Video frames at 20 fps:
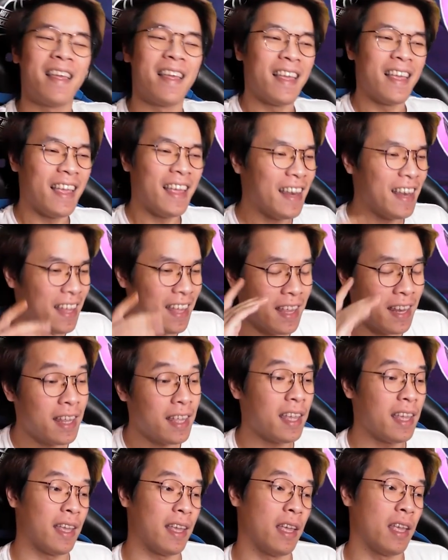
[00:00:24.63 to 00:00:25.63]
Ini, ini
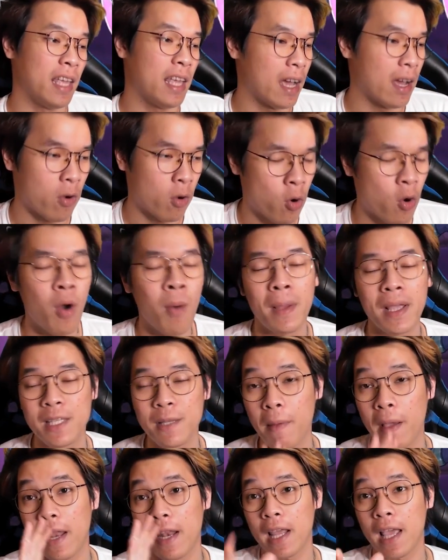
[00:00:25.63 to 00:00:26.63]
Iya, gue masih
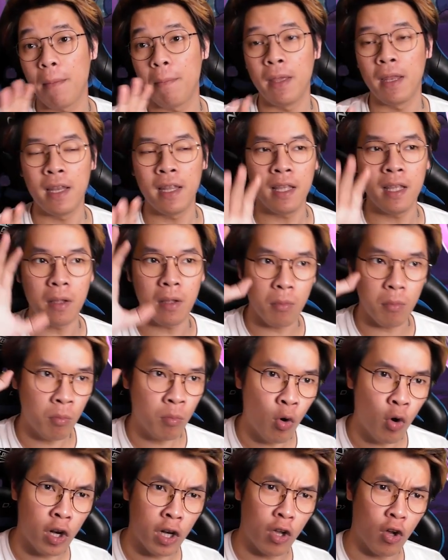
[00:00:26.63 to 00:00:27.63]
mainin game ini.
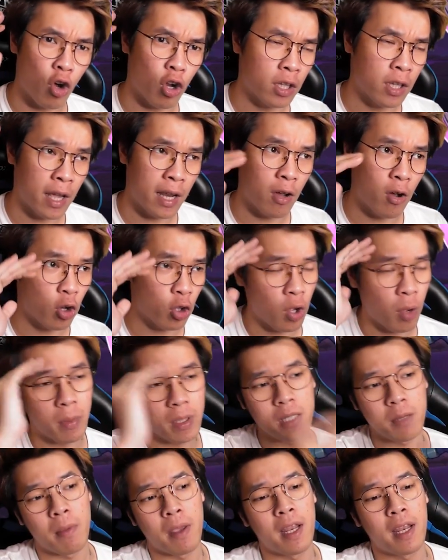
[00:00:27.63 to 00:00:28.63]
Mau record nggak record, gue
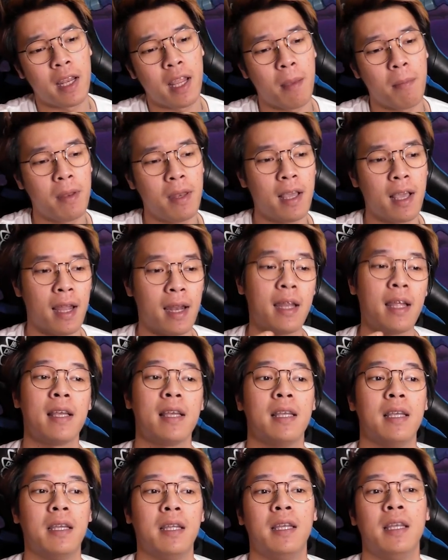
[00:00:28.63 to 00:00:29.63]
masih mainin game ini karena
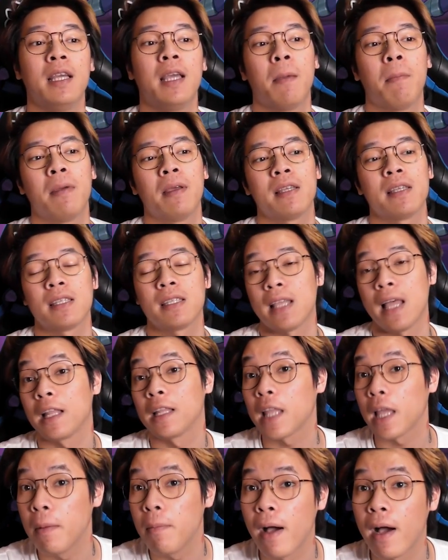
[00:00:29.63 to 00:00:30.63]
ini gamenya
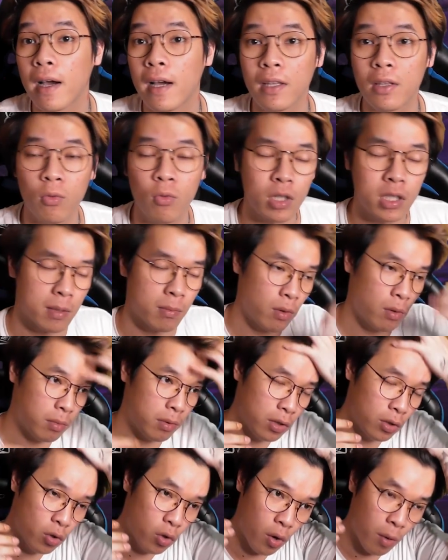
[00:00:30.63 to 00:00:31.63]
santai banget. Gue sebelum
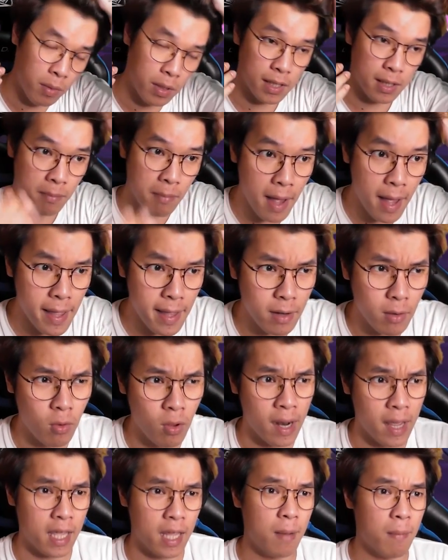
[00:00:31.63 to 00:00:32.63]
tidur gue bisa main, gue
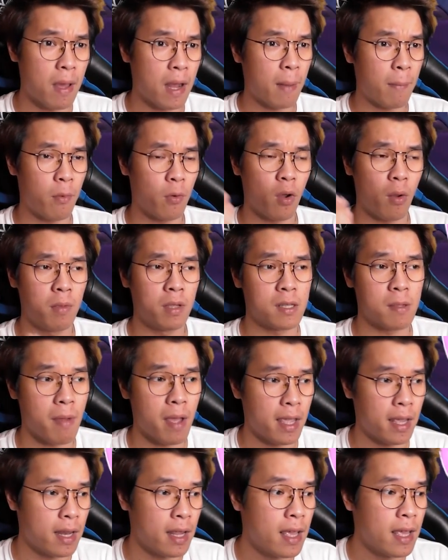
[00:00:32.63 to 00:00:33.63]
lagi dimanapun gue bisa
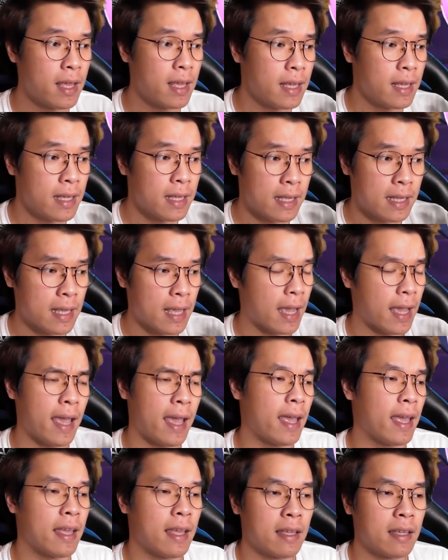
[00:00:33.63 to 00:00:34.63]
main. Ya
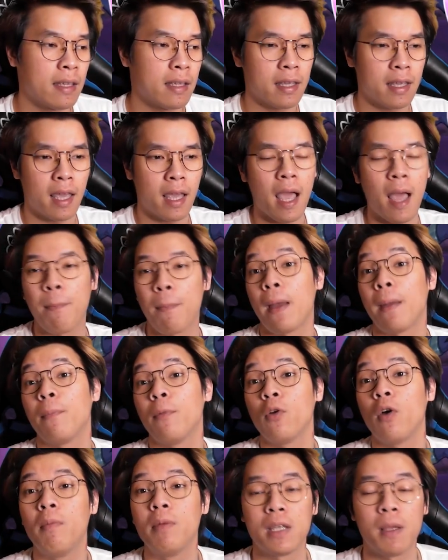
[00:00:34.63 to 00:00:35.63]
kayak kayak
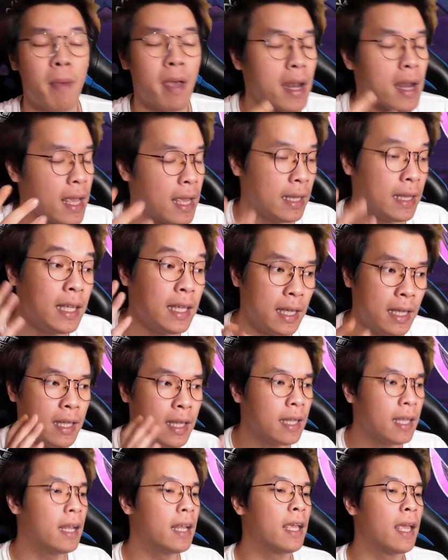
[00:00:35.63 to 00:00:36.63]
kapanpun gue bisa main lah. Inti inti
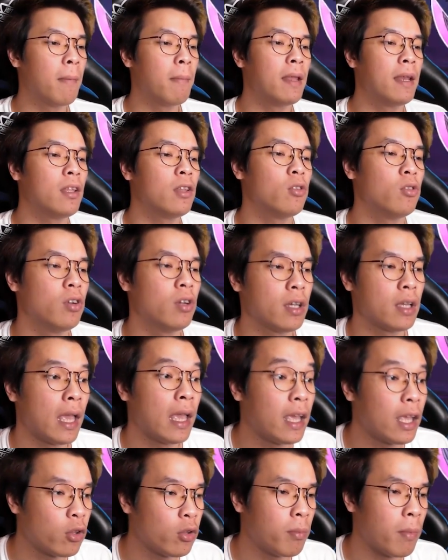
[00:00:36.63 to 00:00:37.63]
dari game ini tuh kayak gitu.